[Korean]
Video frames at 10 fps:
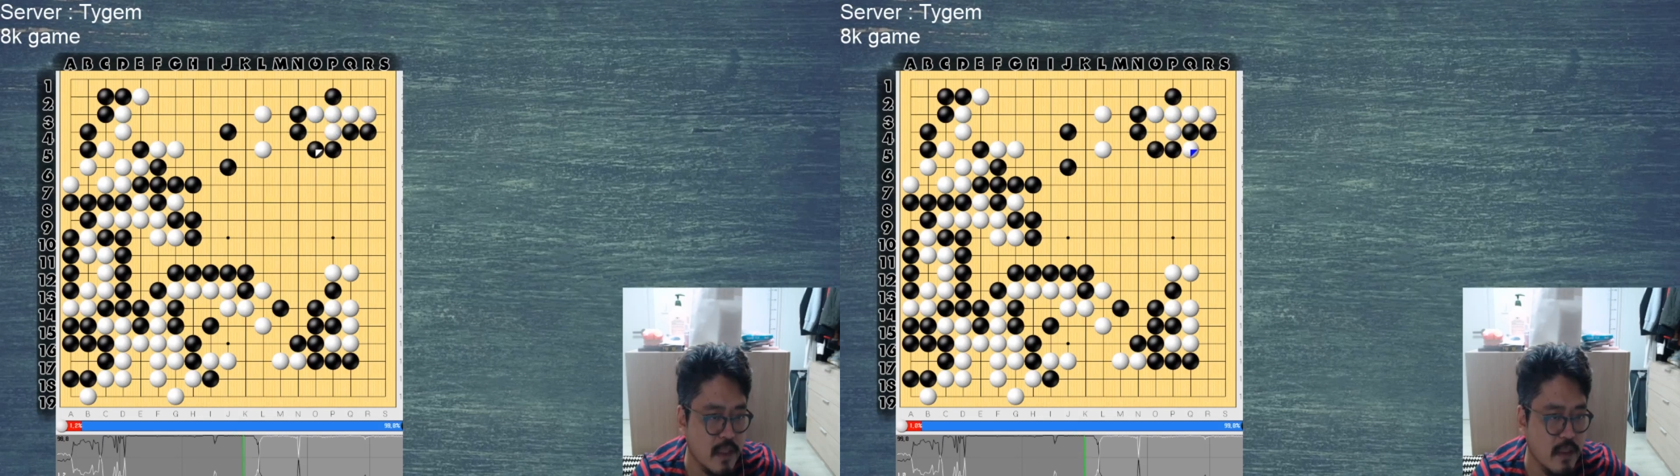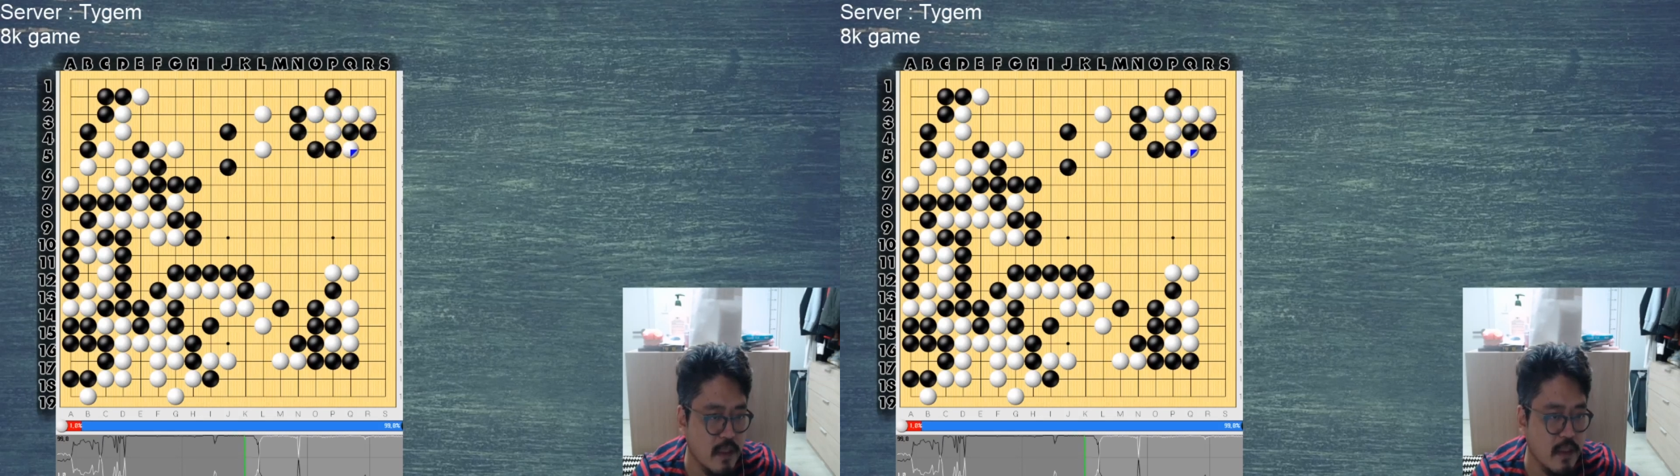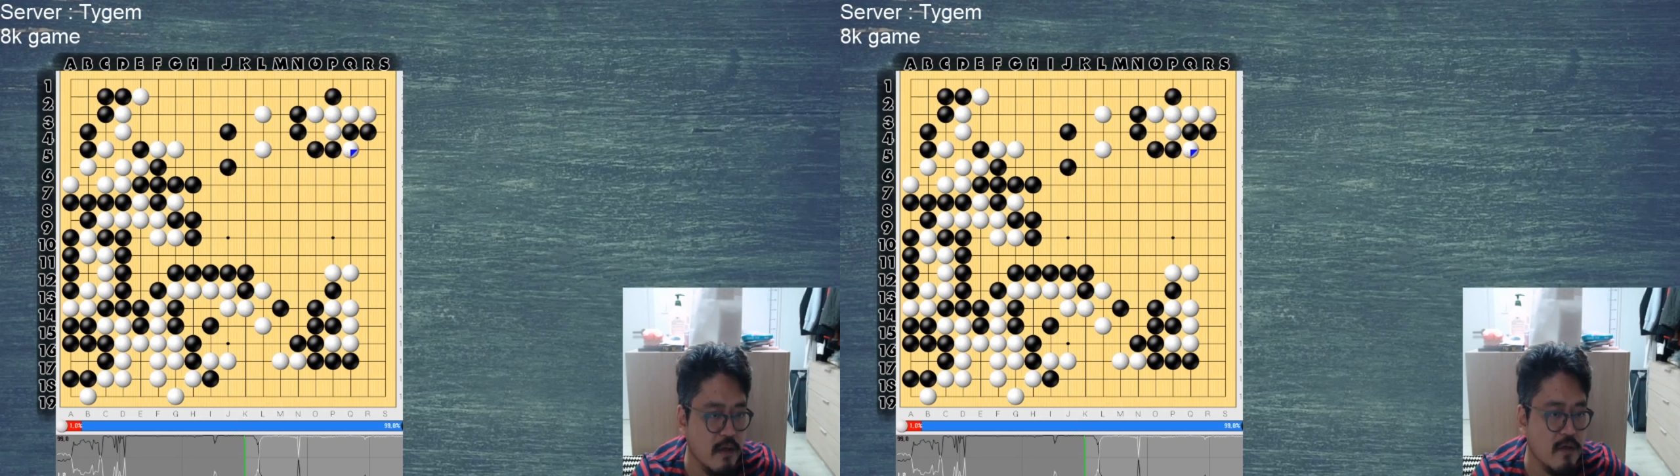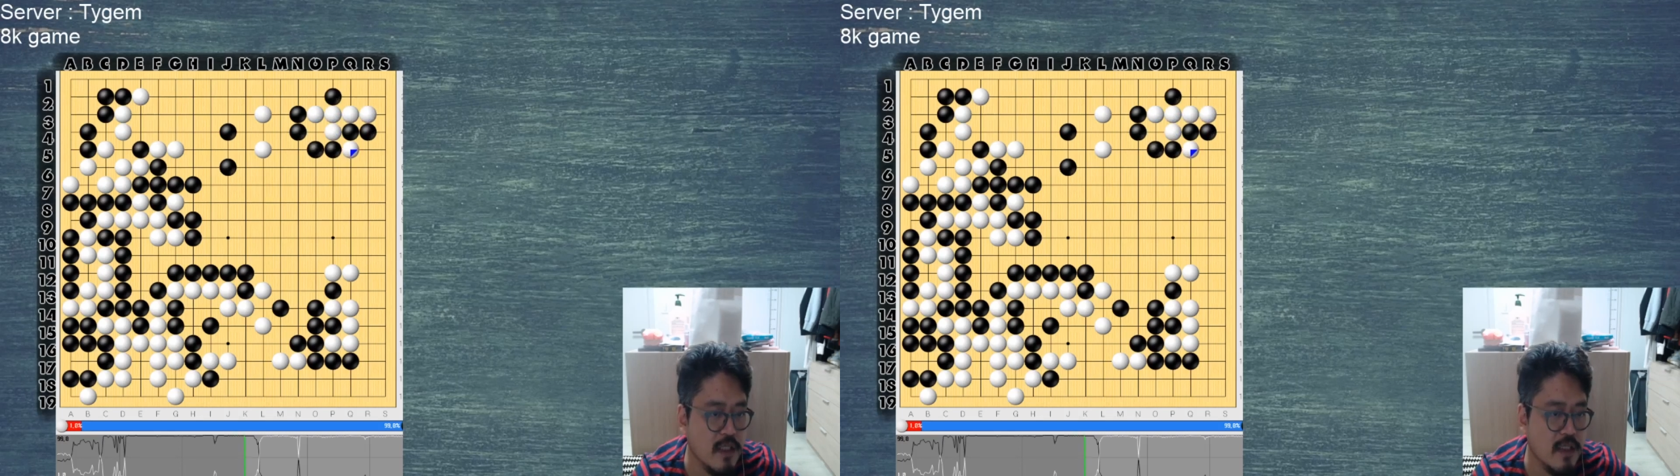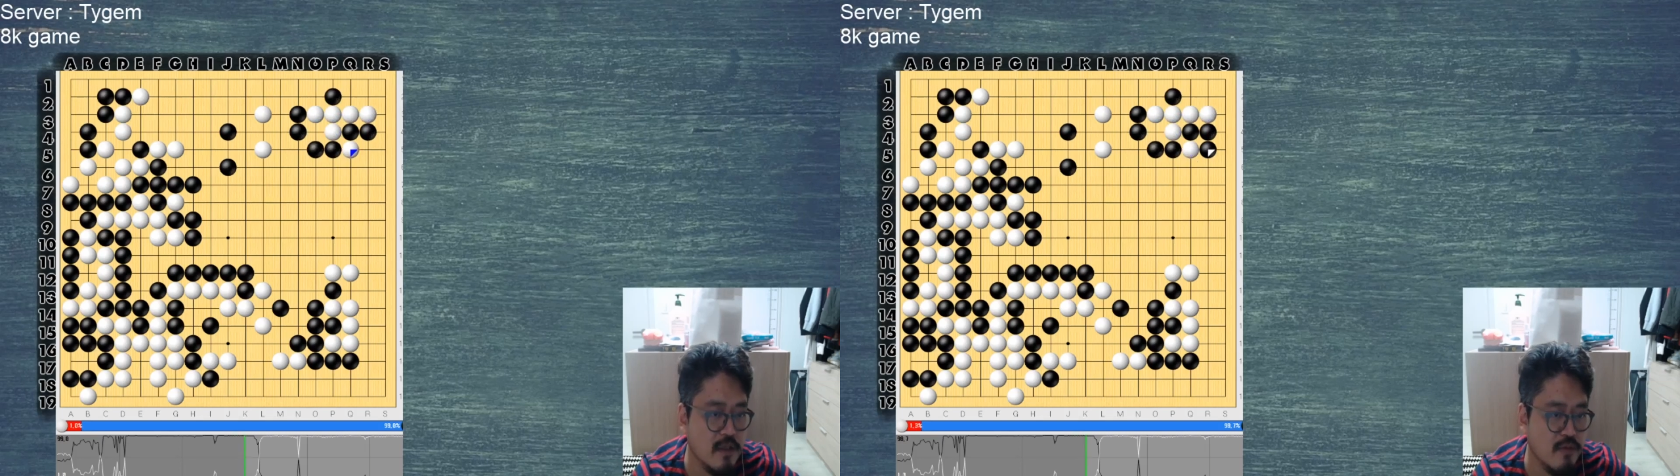예,
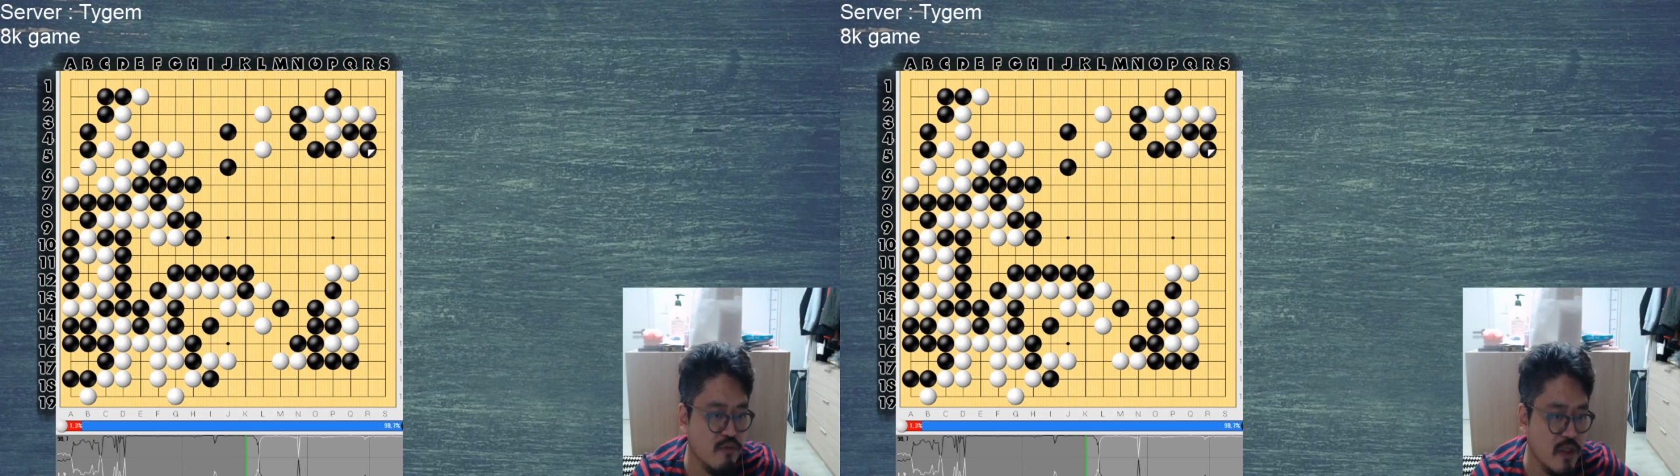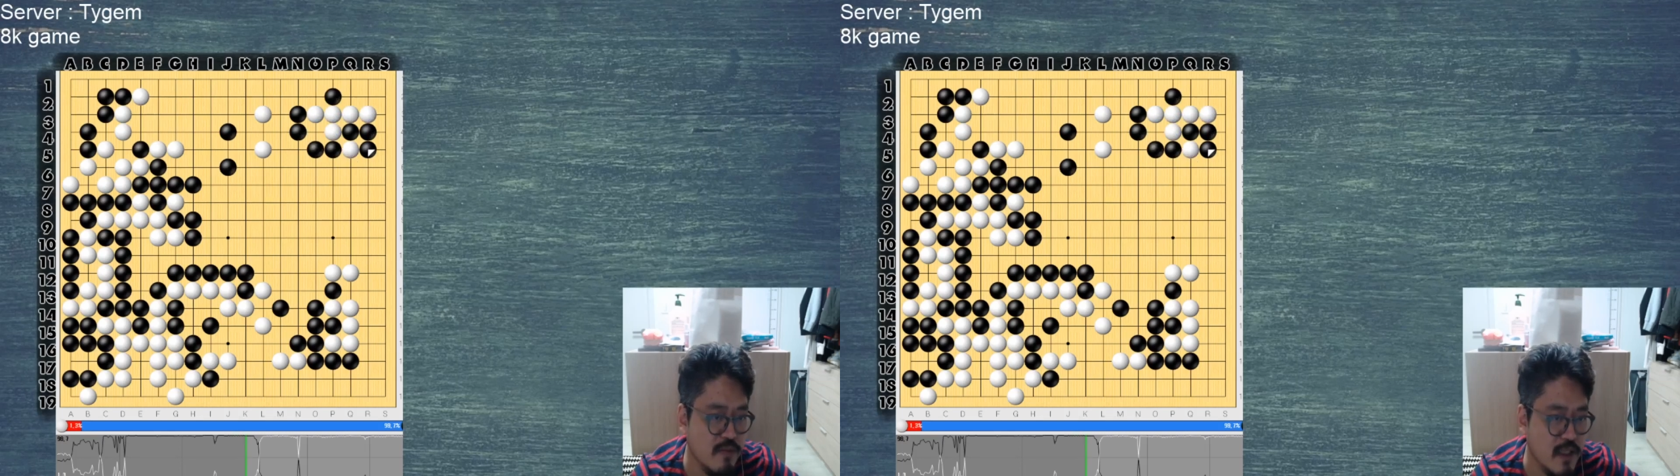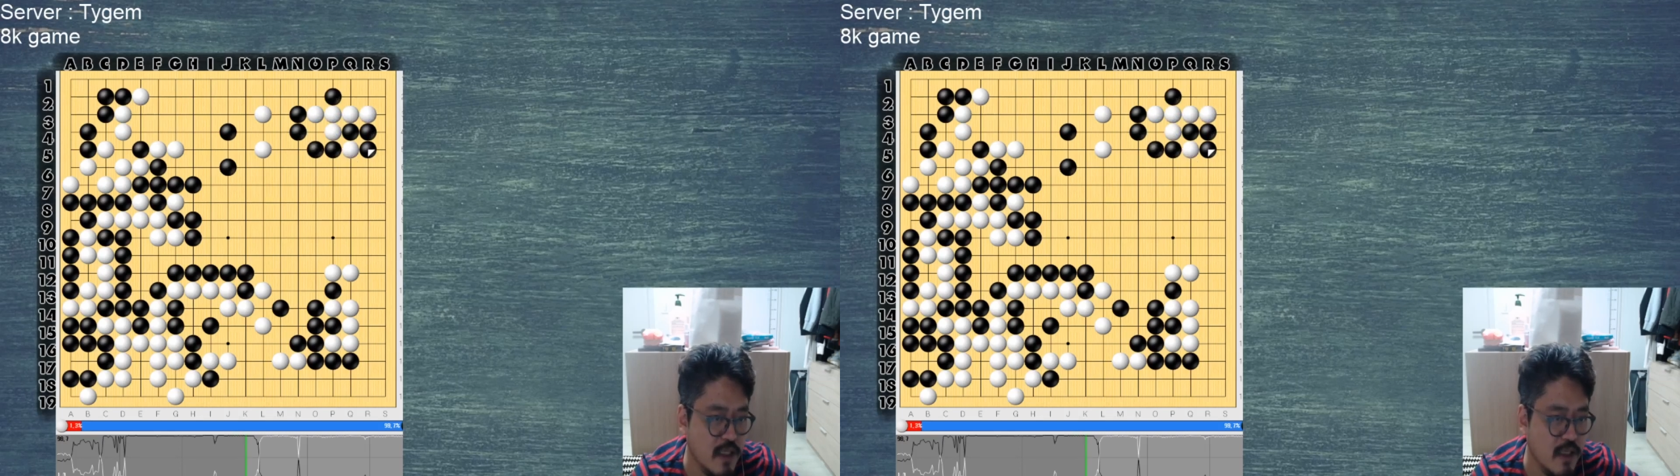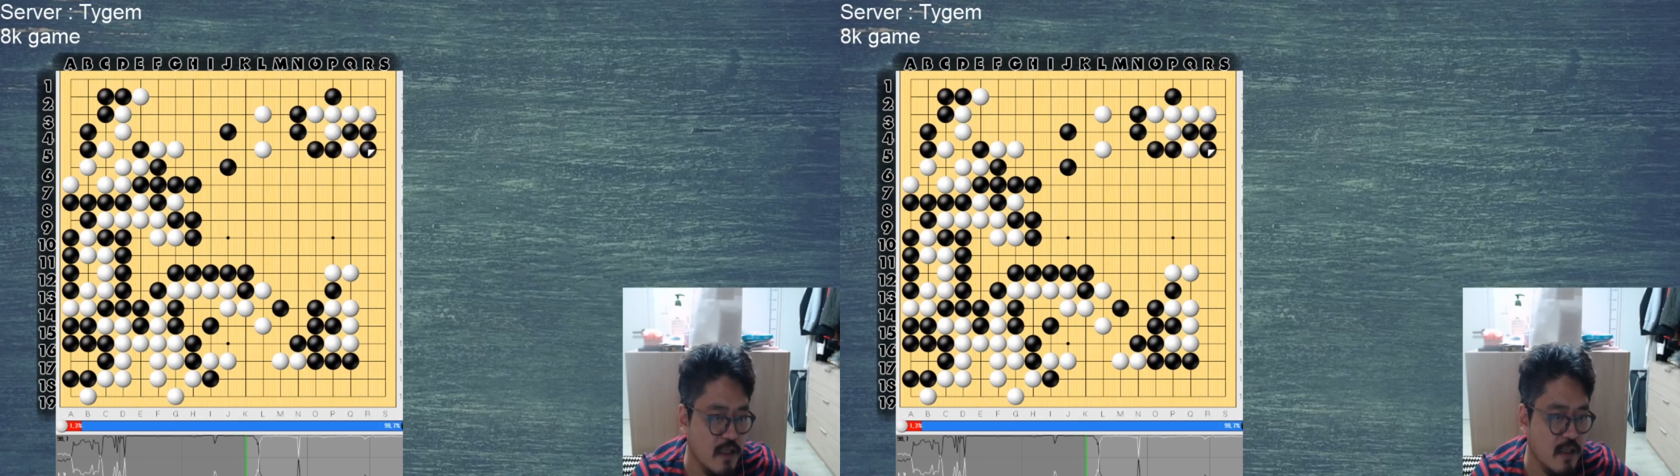여기서 문제입니다.